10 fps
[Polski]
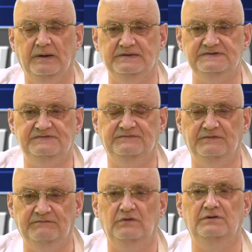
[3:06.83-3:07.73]
państw
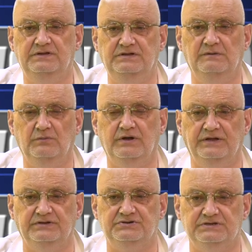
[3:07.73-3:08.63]
wolnych i
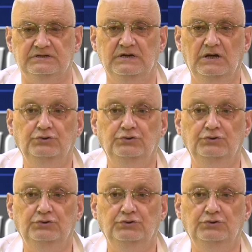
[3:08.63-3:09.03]
demokratycznych.